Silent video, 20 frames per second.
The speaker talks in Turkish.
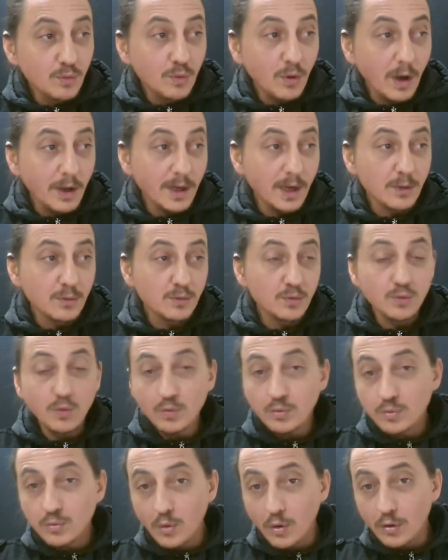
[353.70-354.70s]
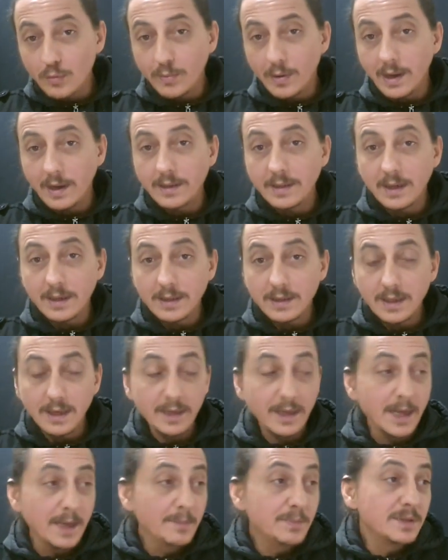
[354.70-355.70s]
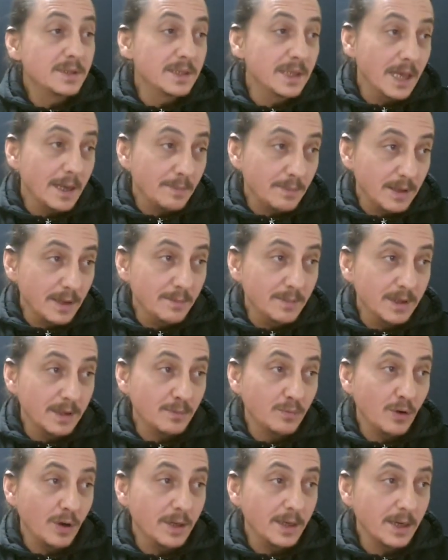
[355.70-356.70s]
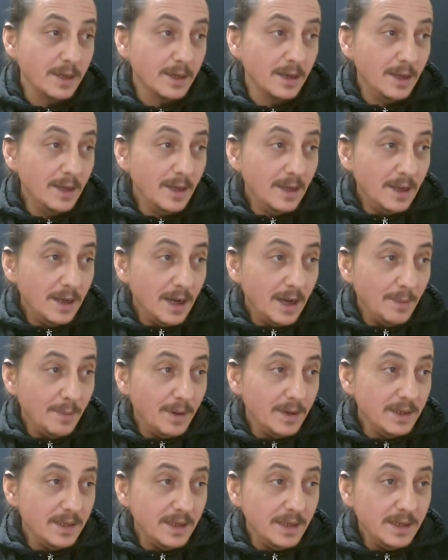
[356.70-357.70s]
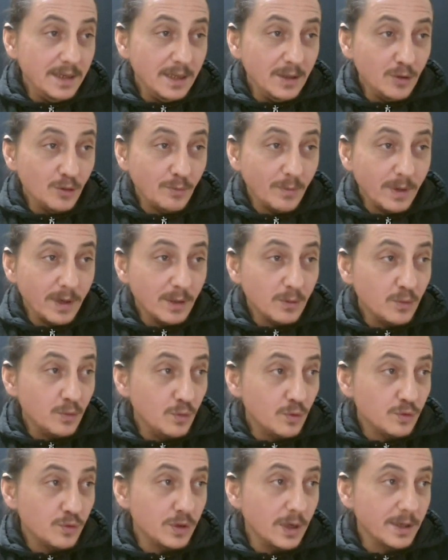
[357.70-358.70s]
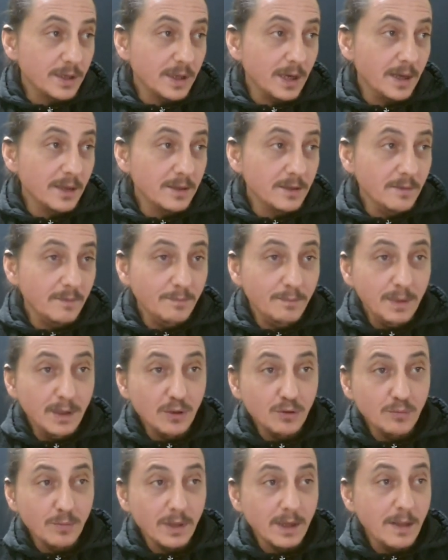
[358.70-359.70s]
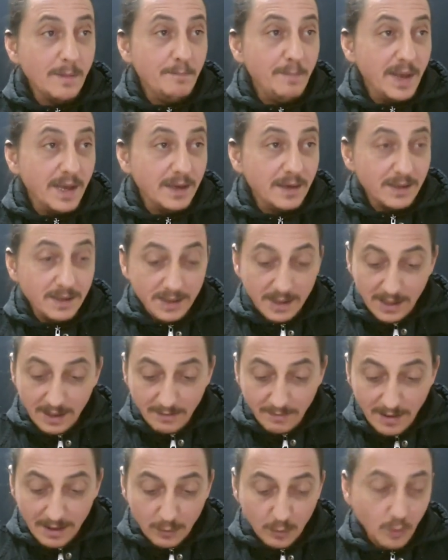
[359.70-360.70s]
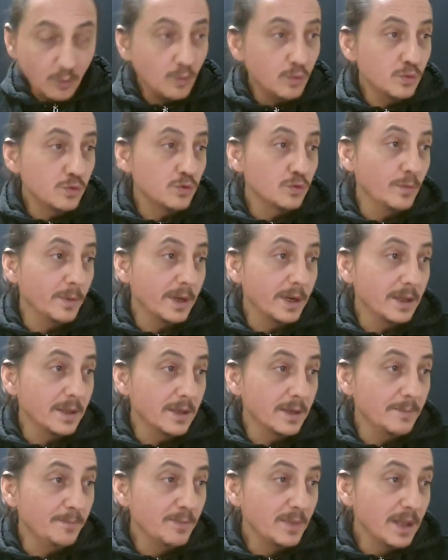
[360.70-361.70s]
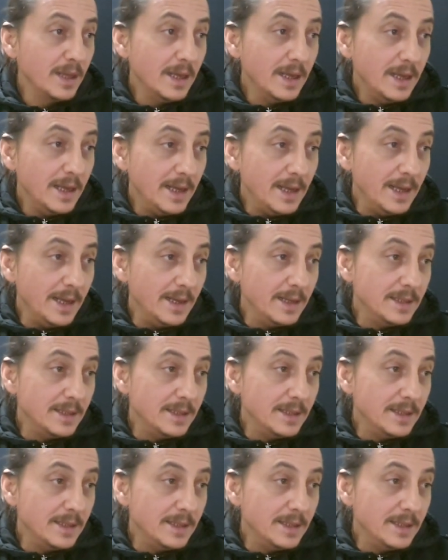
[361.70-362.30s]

bu ayak çok zor bir ayak. Yani hepsi de yapılabilir bu ayak. Ama yine 7 numaralı Kürşatan, 1 numaralı Bekri ve 9 numaralı e,